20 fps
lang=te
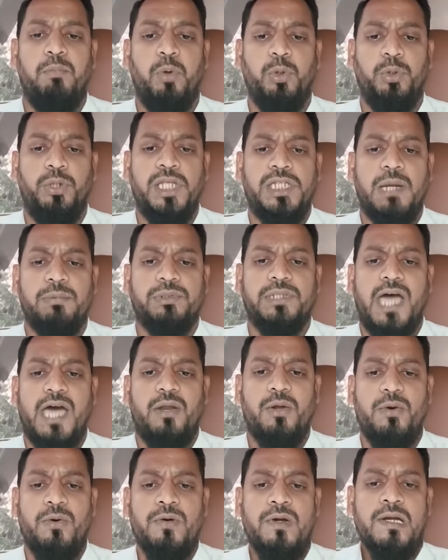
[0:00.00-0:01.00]
తగిన బుద్ధి
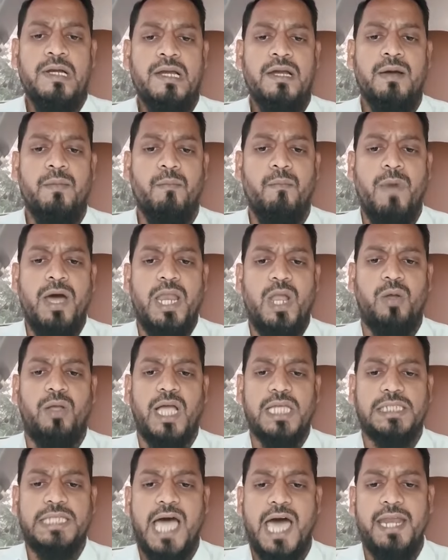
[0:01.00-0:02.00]
చెబుతారు
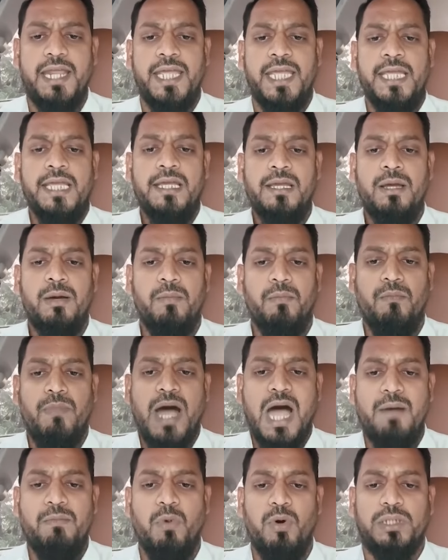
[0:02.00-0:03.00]
మరొకసారి
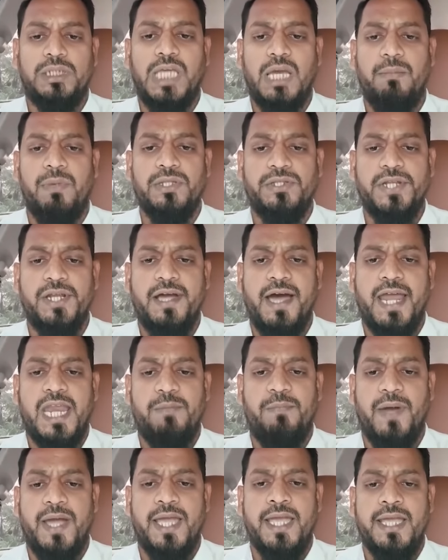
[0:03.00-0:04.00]
మా
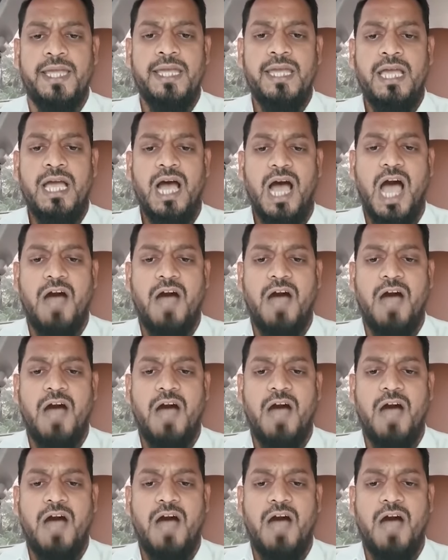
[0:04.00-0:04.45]
ముఖ్యమంత్రి గారిపై